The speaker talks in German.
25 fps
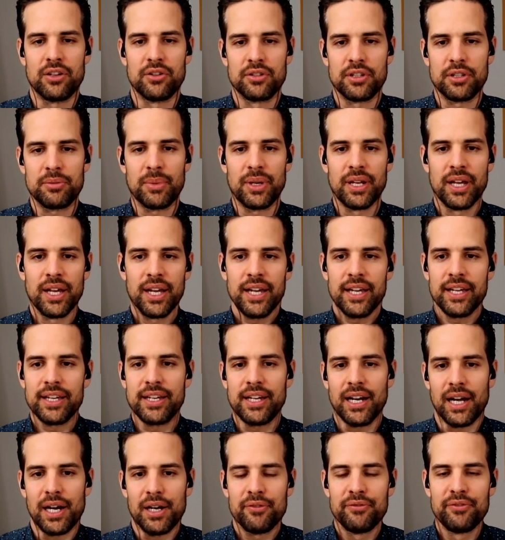Und ich meine,
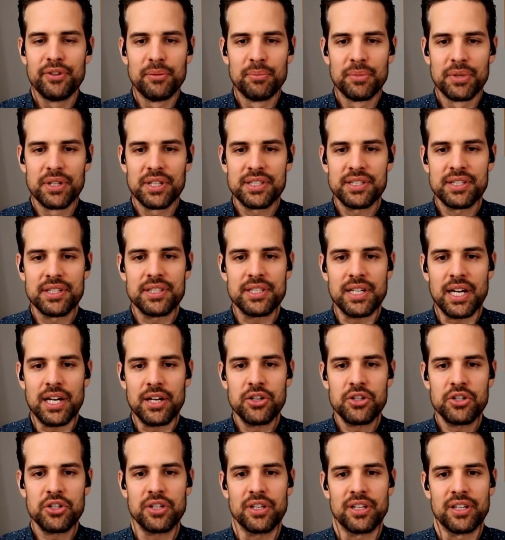egal wie man das jetzt
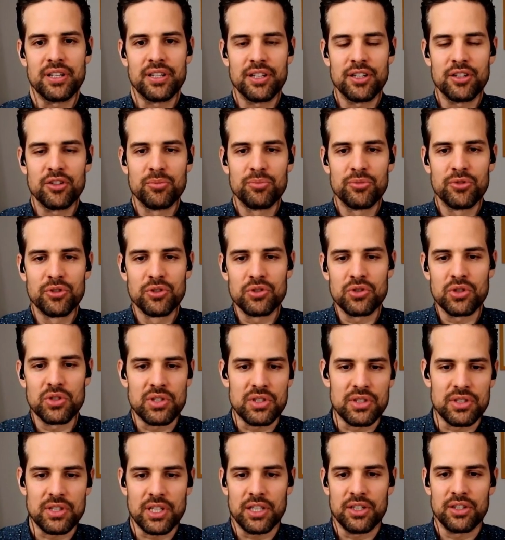anstellt, ja, ob du
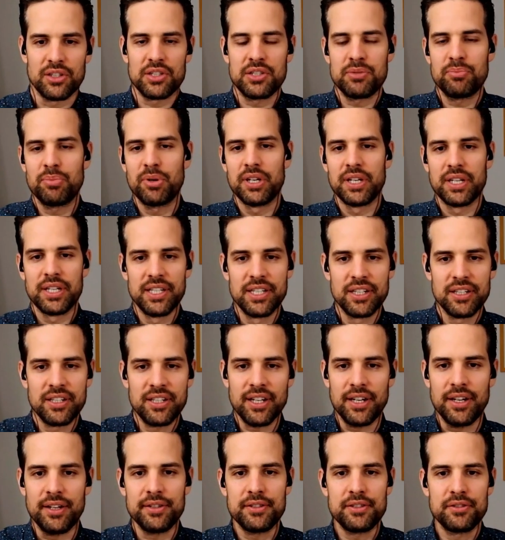sozusagen das parieren
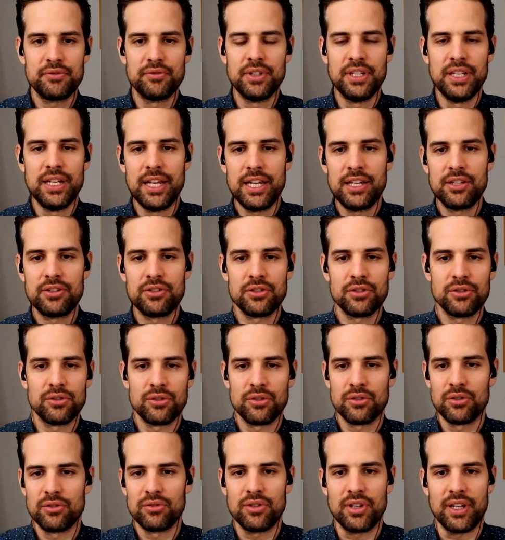kannst wie nix und,
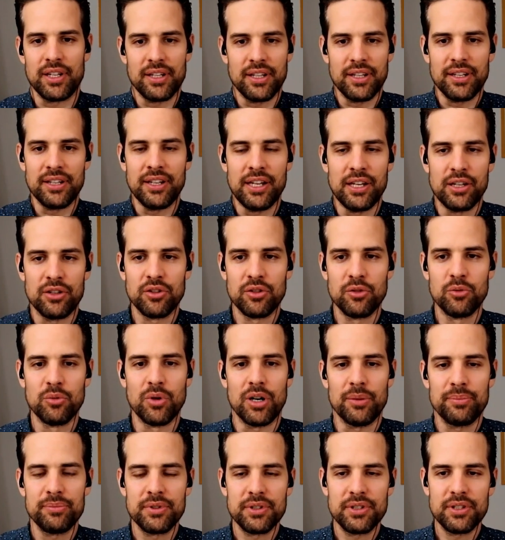und da dein Ego
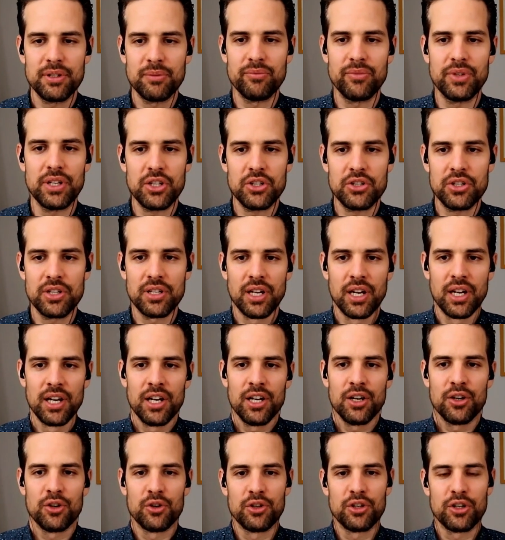überhaupt nicht im Weg steht,
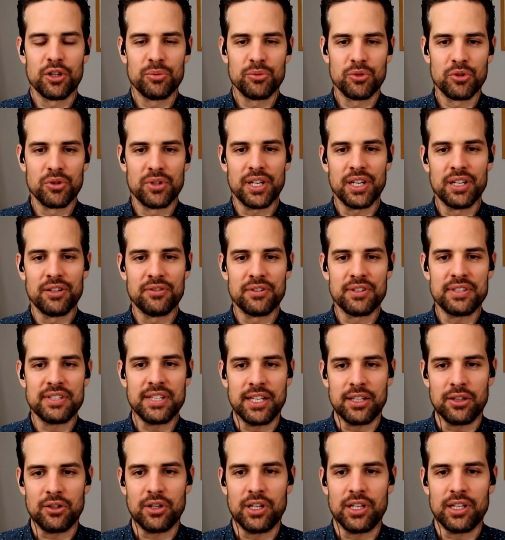oder ob du da irgendwie
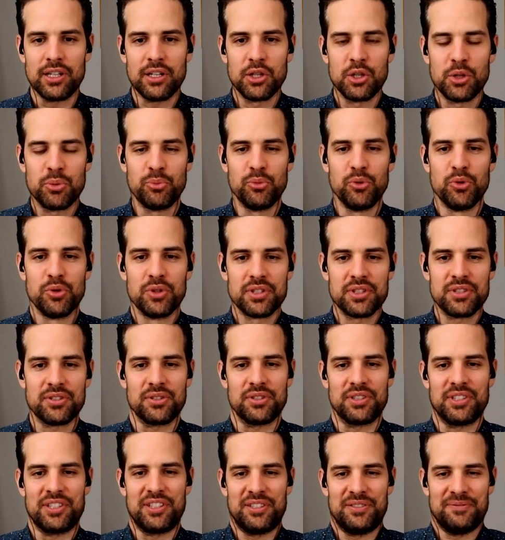sehr deutlich spürst, so,
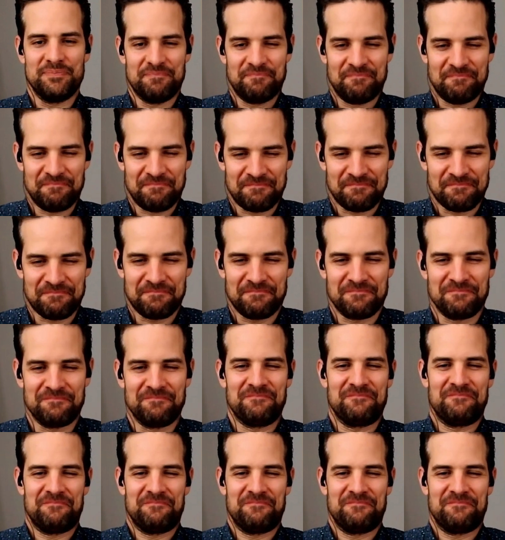äh, mm,